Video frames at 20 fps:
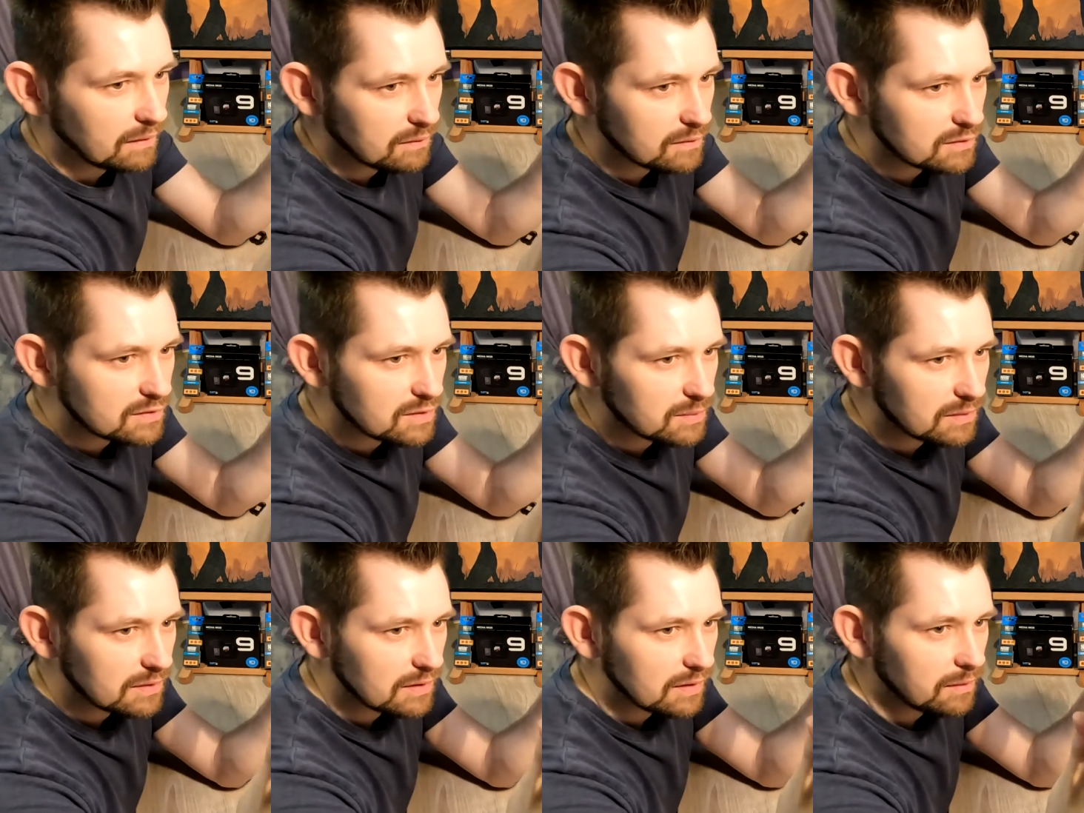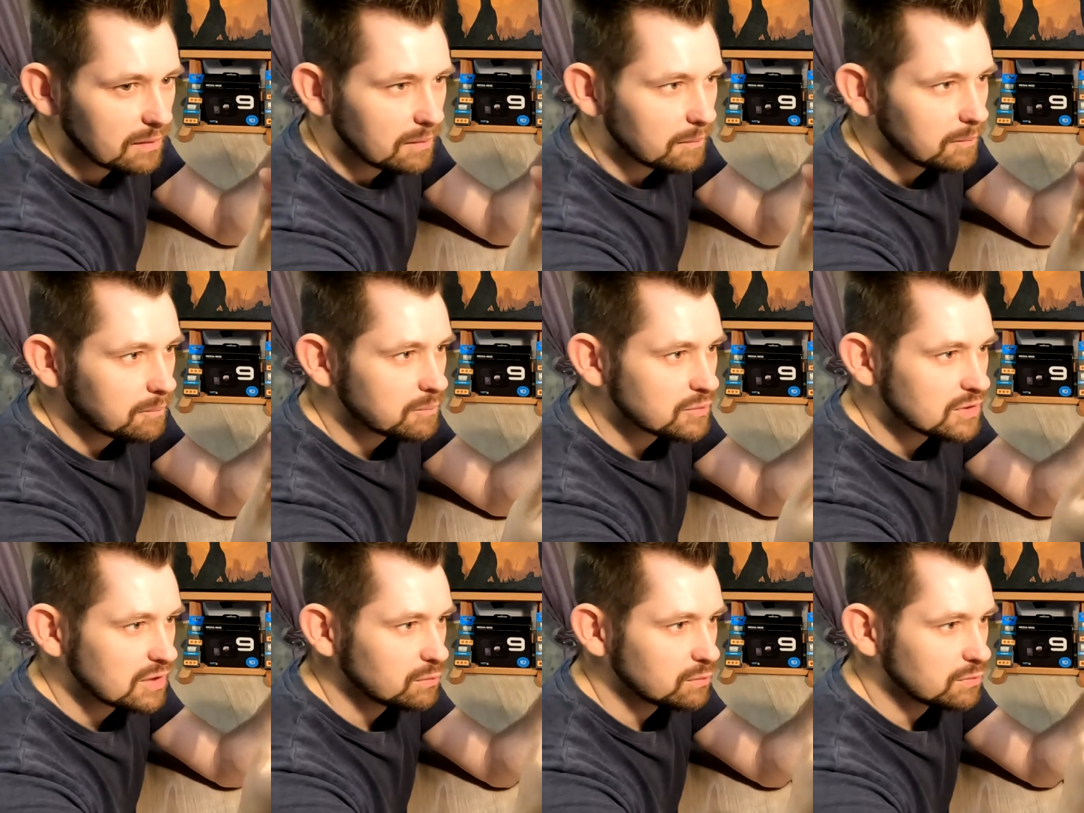To są takie
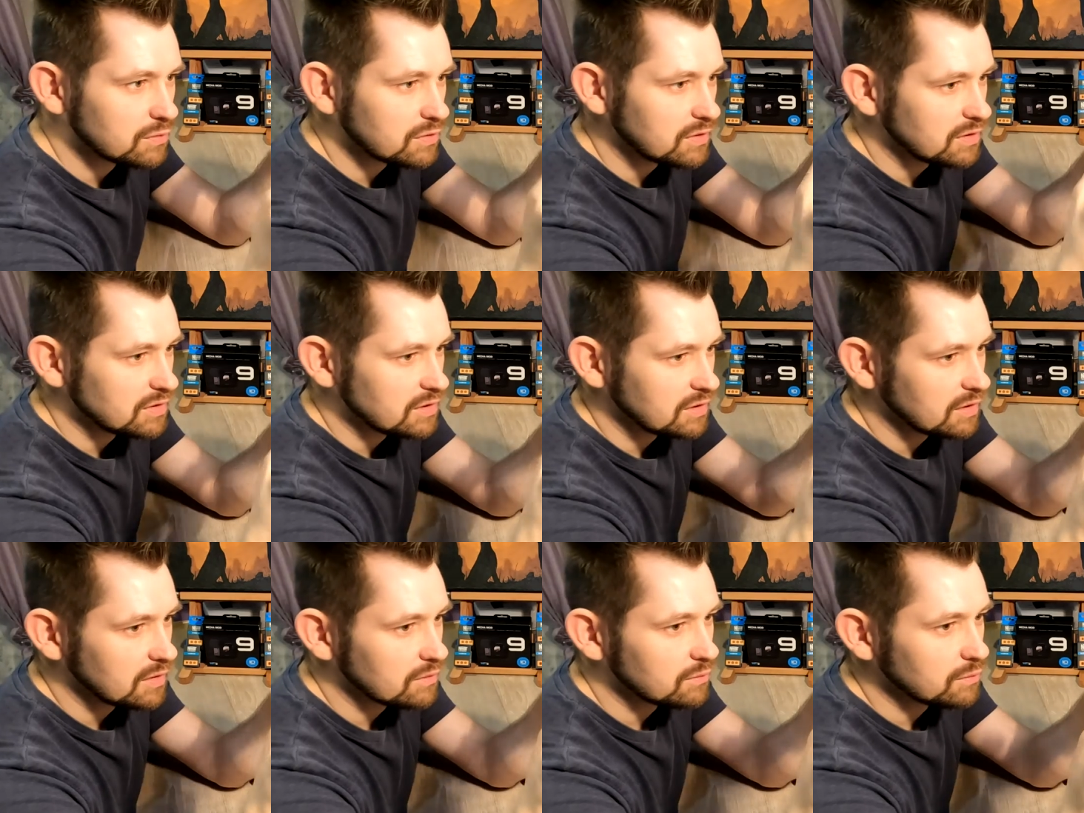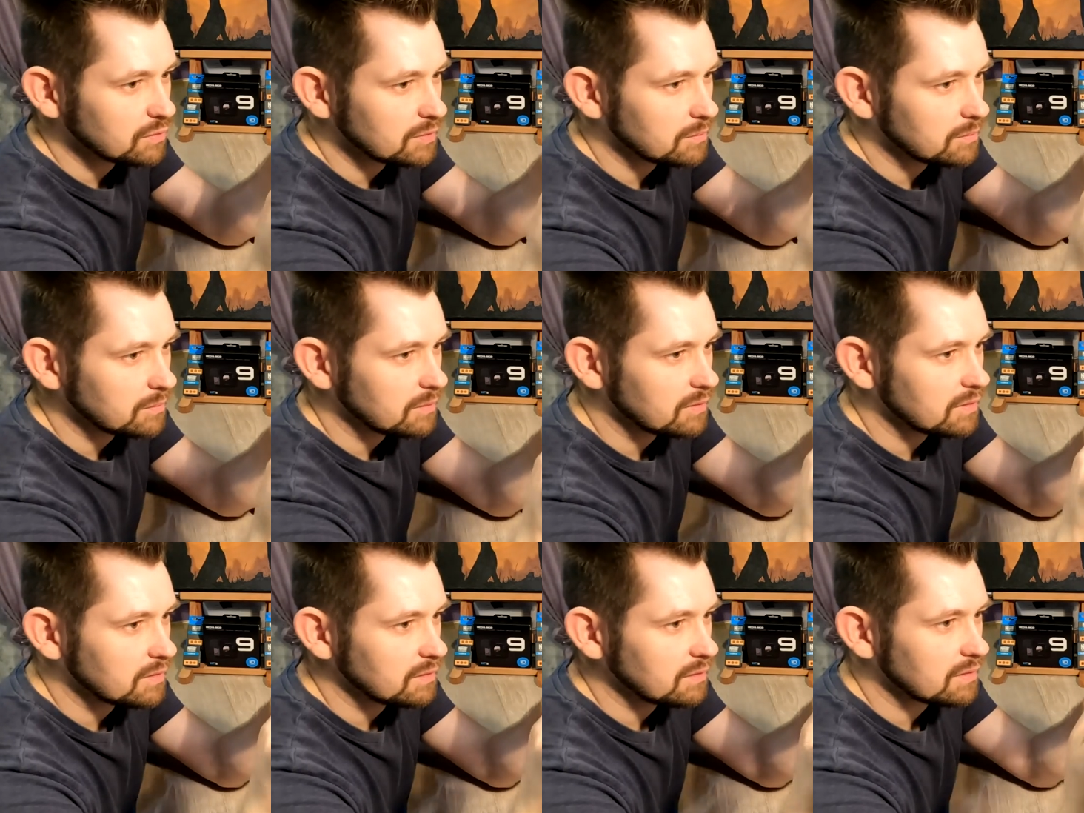przedłużki, dzięki
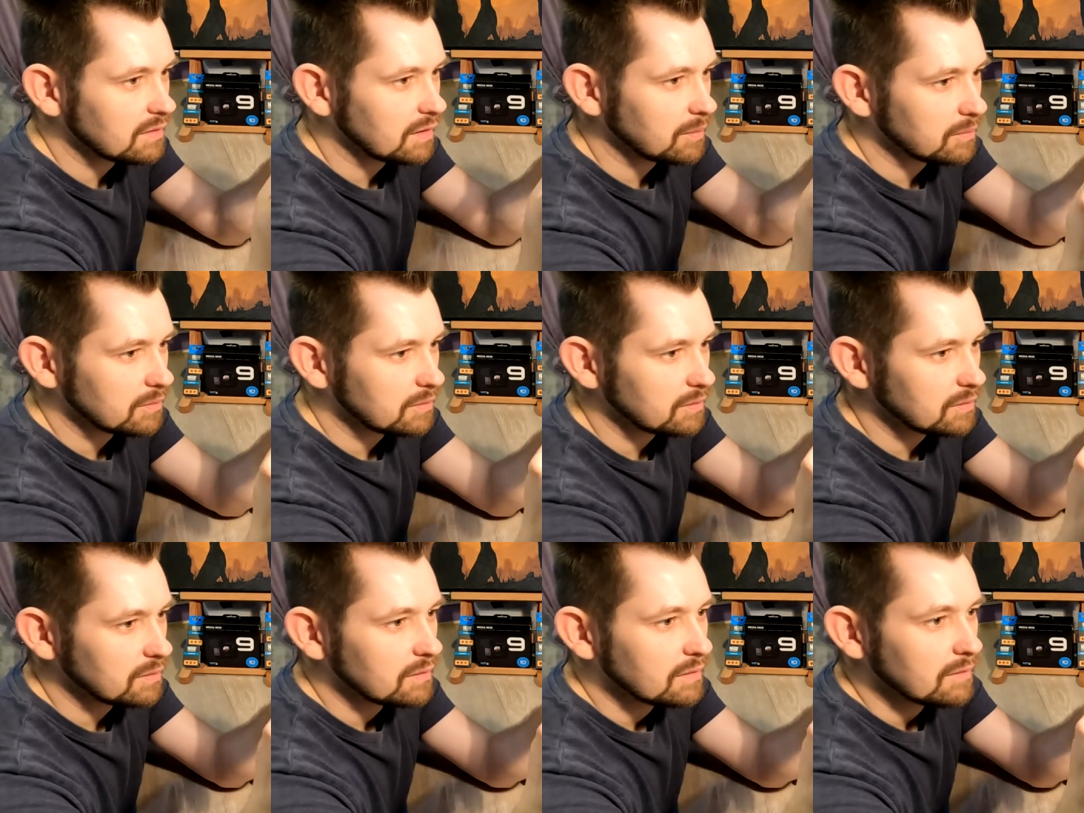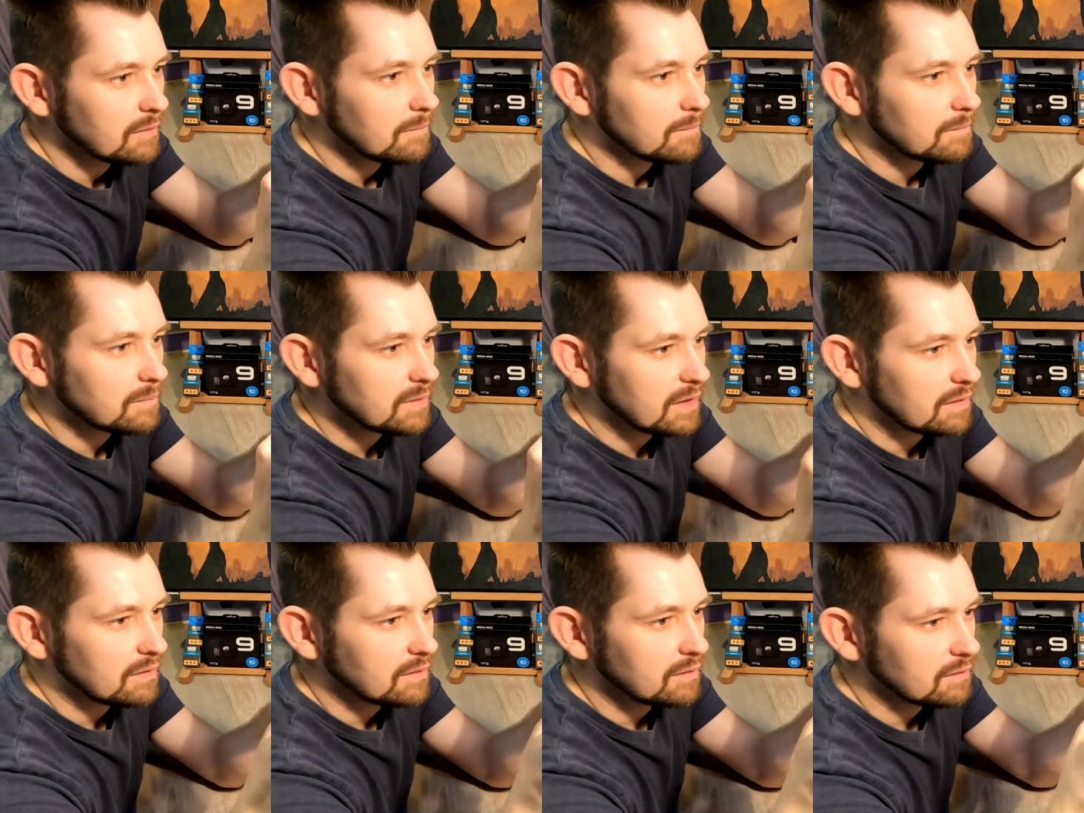którym jakby
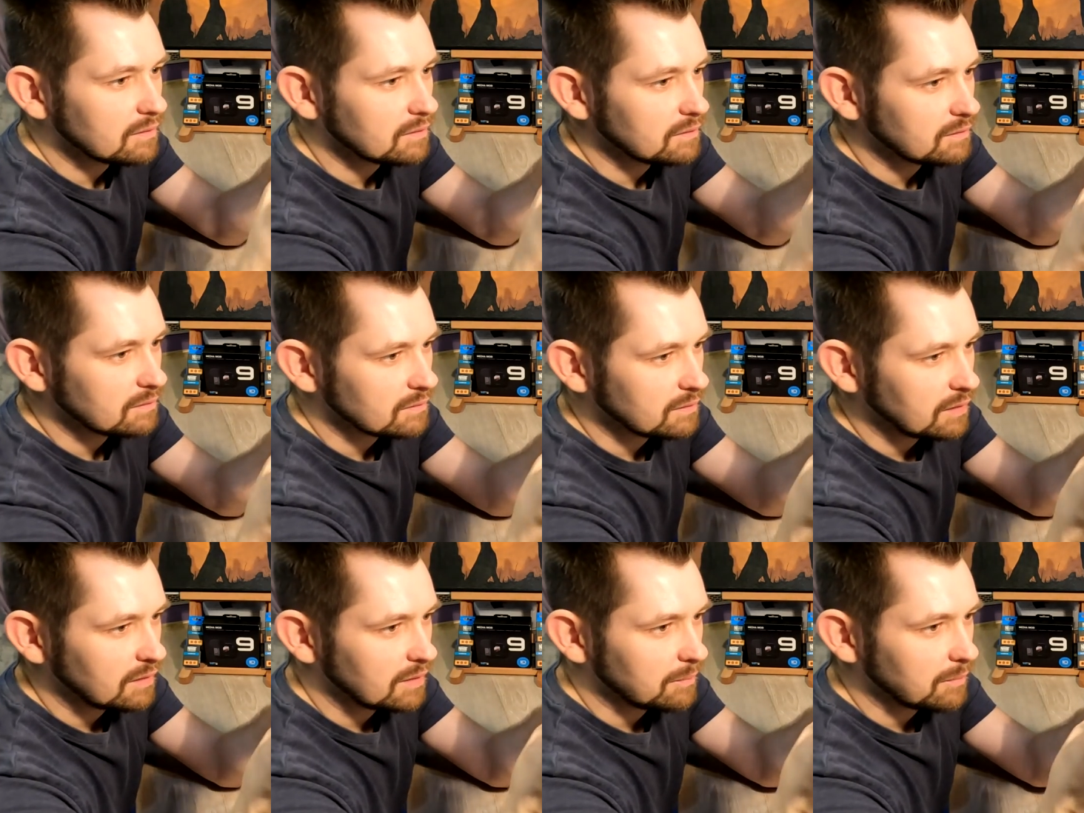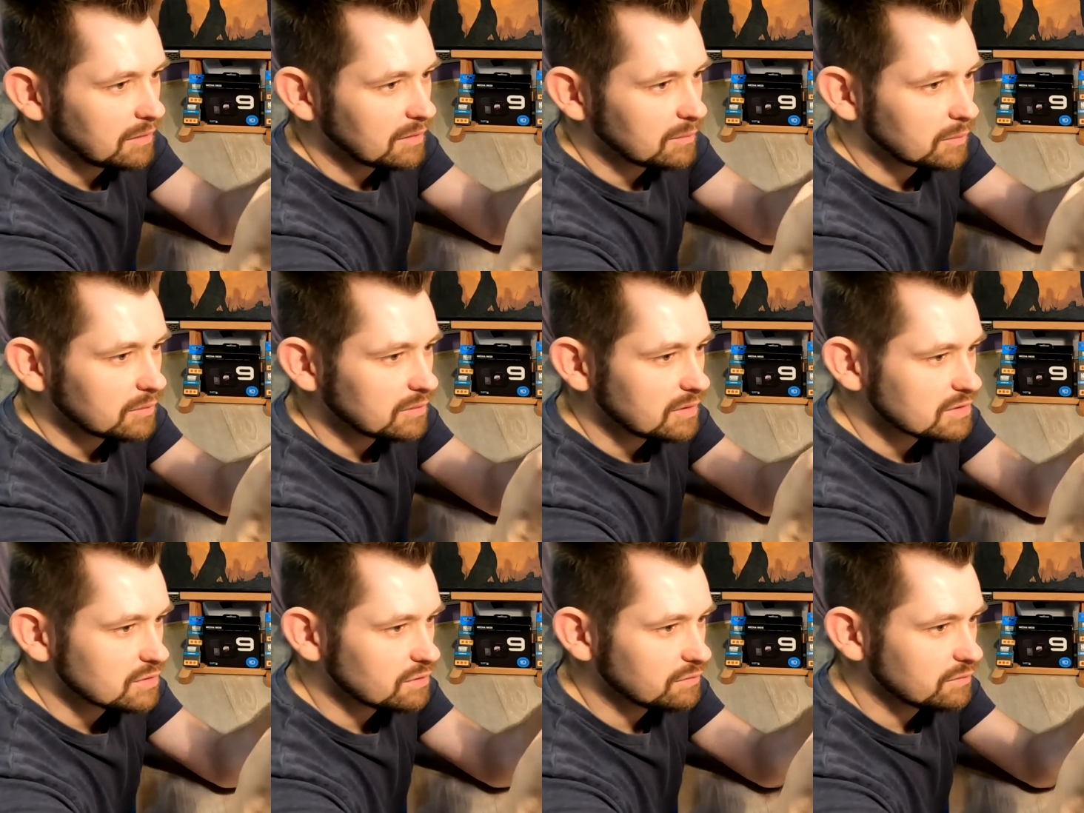ten element
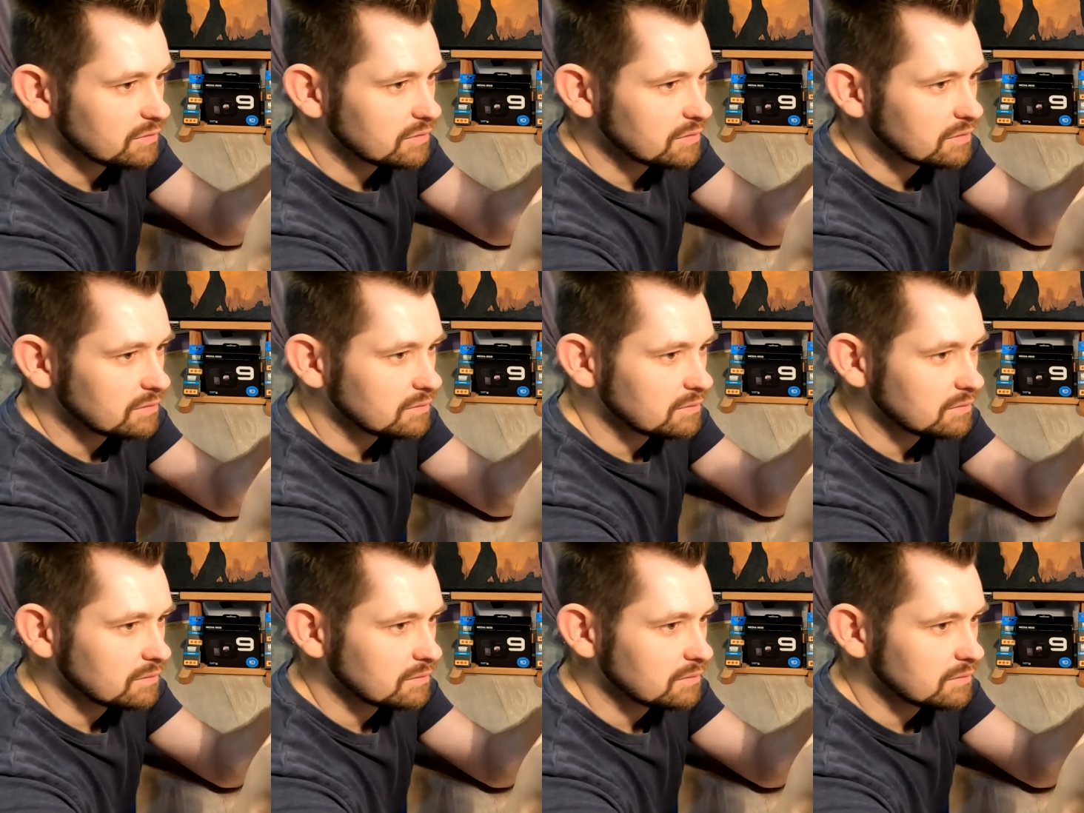montażowy